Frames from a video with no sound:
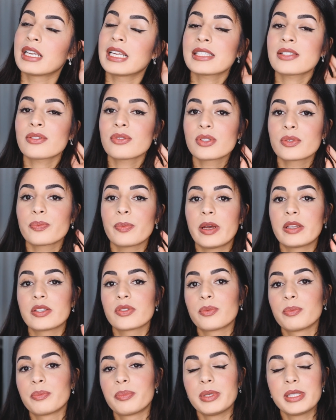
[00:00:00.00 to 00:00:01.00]
lasst uns mal
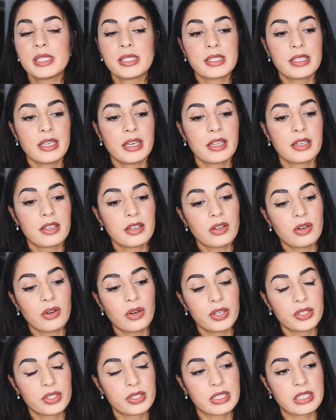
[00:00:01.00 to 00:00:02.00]
so ein bisschen
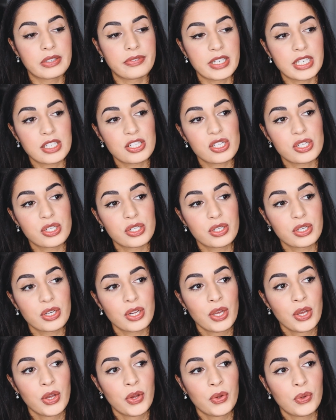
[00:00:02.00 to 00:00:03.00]
heute quatschen
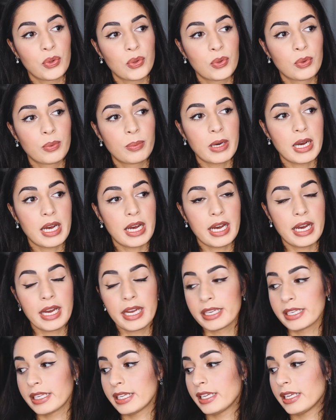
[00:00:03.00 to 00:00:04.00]
über
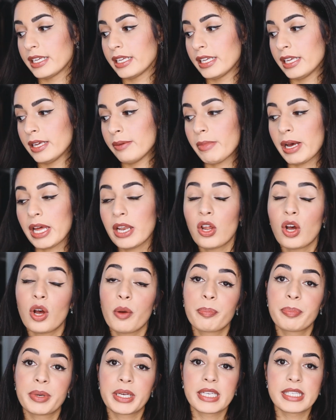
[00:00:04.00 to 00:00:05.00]
ein immer
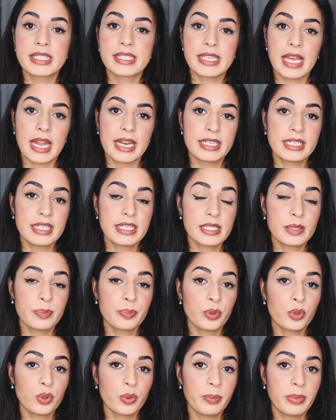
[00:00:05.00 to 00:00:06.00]
noch präsentes
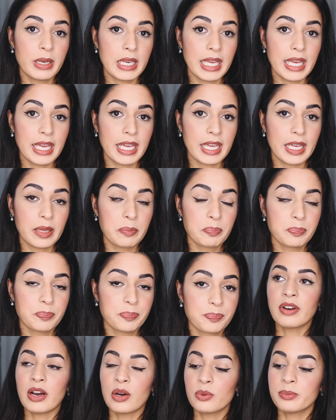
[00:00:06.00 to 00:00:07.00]
Problem.
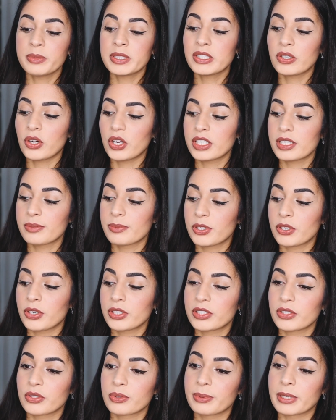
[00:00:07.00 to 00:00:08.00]
Warum ich heute mit
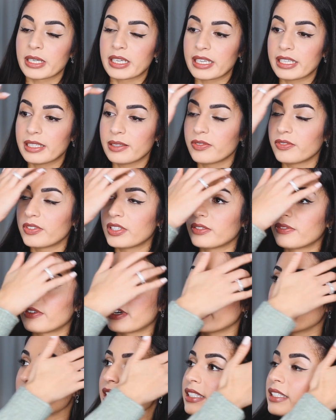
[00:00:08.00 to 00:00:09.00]
euch darüber reden will,
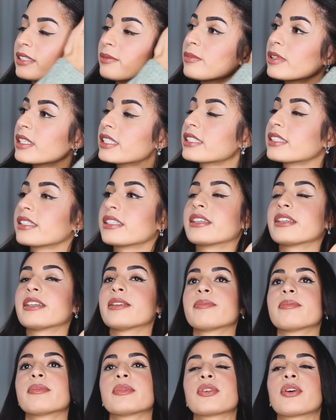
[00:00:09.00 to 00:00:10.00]
weil ich nämlich
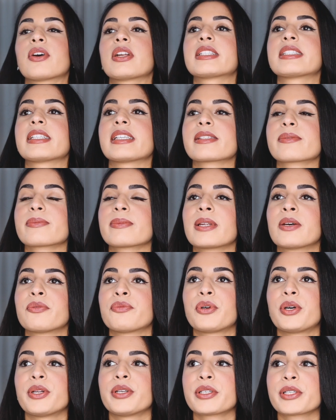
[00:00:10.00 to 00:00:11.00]
ähm, neulich erst mit einer
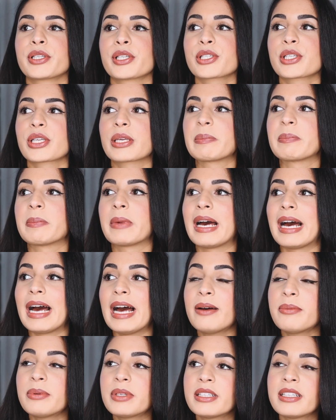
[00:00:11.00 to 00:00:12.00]
Freundin geschrieben
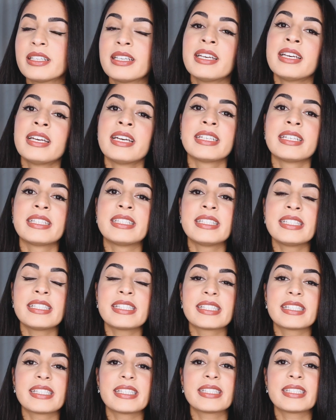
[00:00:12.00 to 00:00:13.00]
habe, die
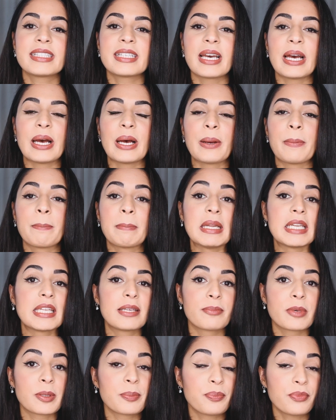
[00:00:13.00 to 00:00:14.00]
sich ähm, mit
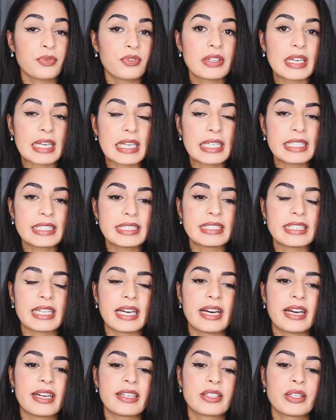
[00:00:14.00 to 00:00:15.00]
jemandem
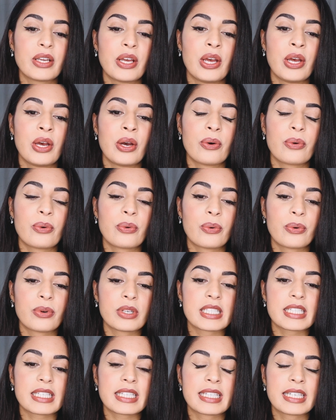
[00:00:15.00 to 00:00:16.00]
verglichen hat.
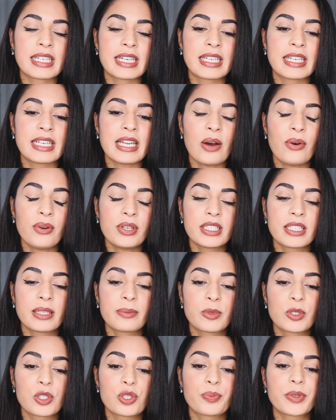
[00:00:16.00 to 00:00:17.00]
Und genau in
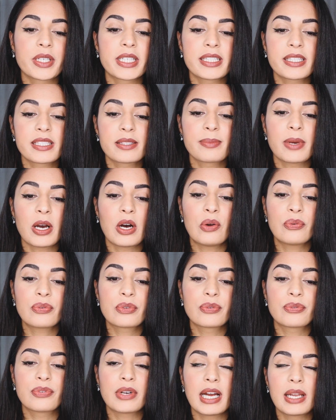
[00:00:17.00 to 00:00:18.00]
dem Gespräch ist mir
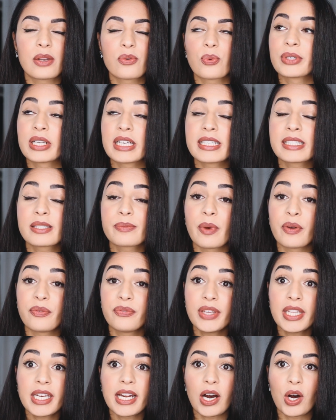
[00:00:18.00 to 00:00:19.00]
aufgefallen oder ist mir
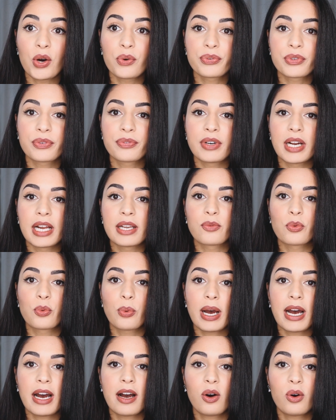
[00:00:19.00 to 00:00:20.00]
wieder aufgefallen,
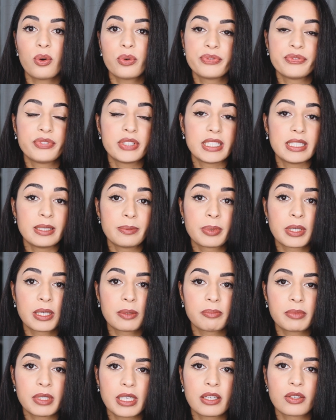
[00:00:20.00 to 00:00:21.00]
wow, wie
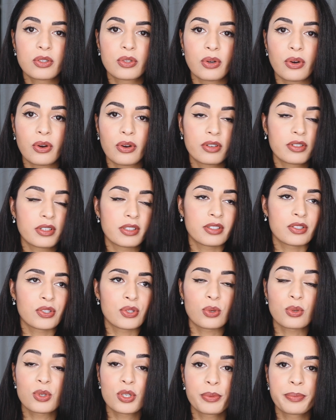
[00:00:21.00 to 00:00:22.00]
deprimierend doch äh,
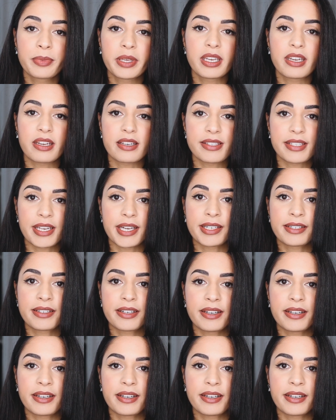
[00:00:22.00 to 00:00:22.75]
Social Media sein